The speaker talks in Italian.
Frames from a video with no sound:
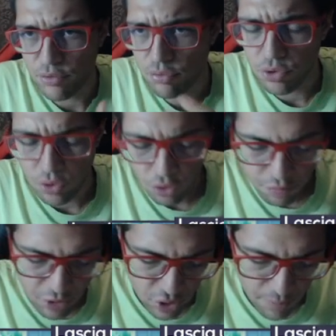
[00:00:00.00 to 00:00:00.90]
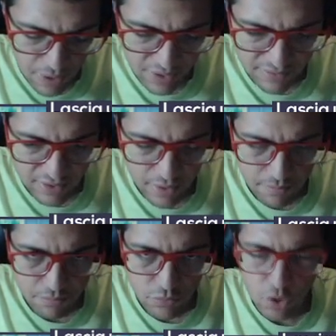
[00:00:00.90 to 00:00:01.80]
subito con lo spirito e basta.
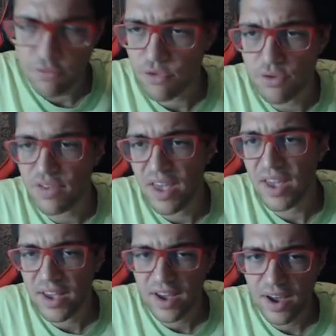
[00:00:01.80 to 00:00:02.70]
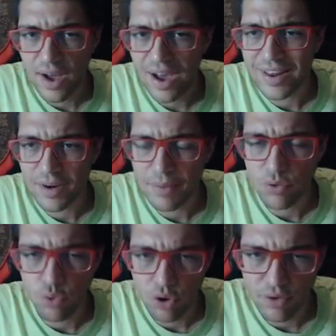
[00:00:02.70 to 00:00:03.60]
Non so se Eka ha
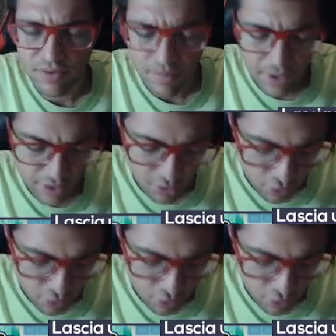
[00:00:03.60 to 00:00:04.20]
l'armatura, onestamente. Lo